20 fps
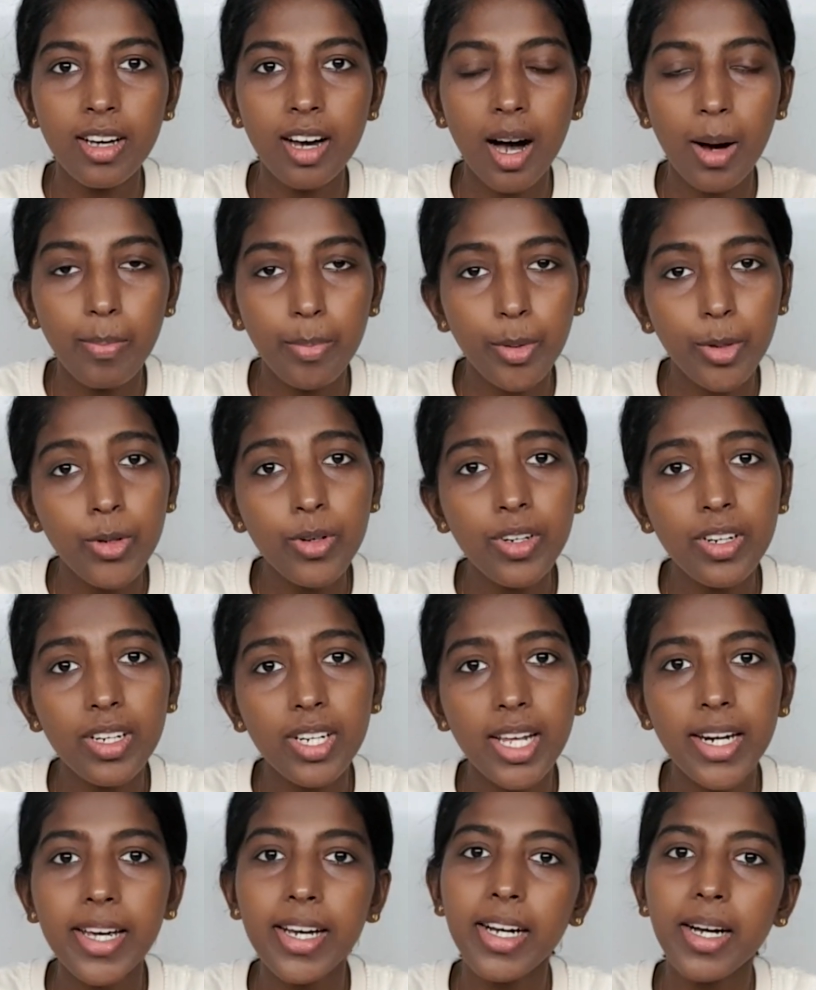அப்போது
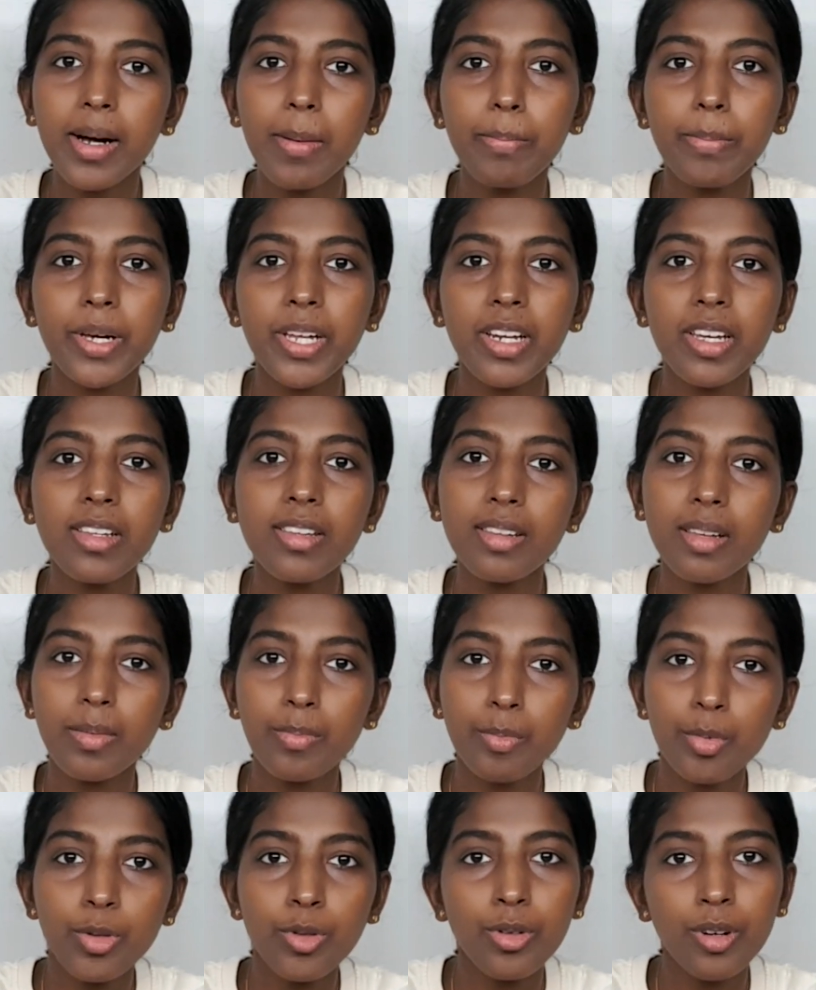நிறைய கம்பெனிஸ்
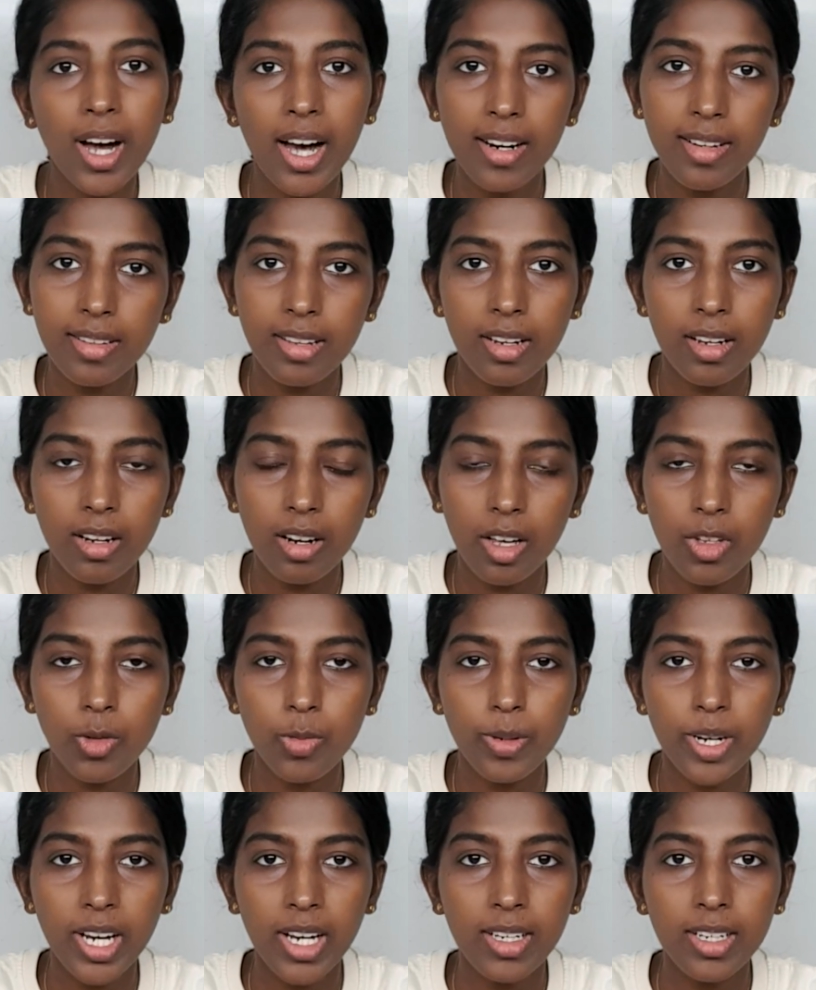புது ஆட்ஸ் எல்லாம் லான்ச்
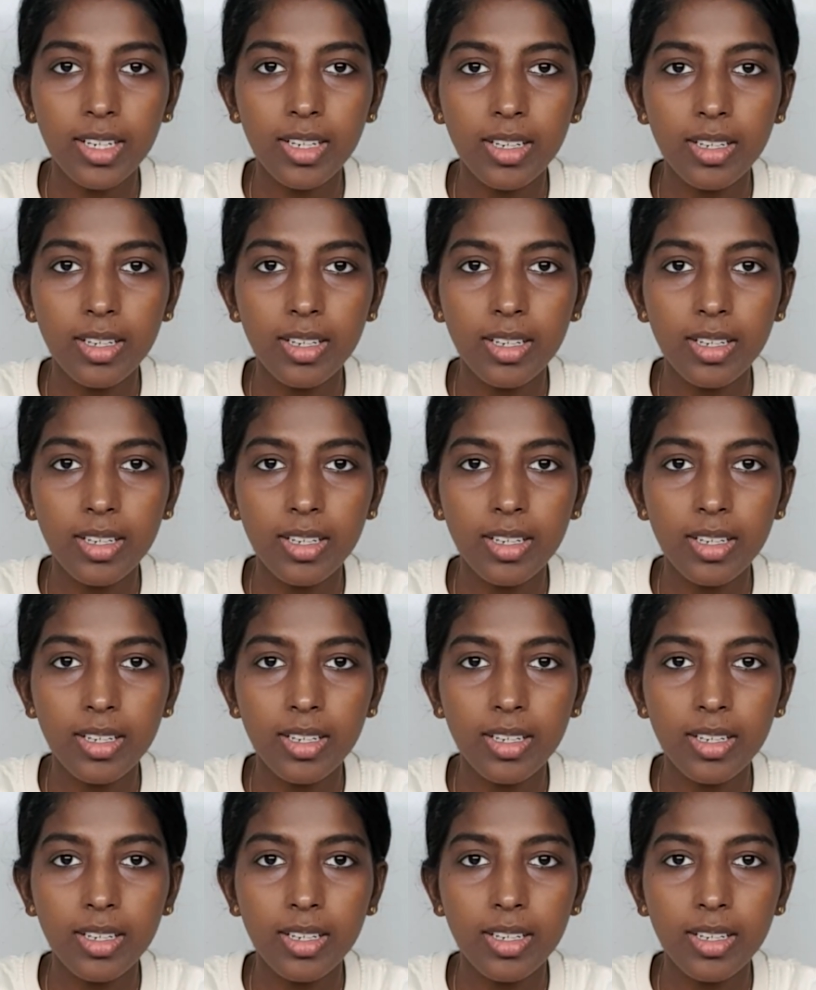பண்ணாங்க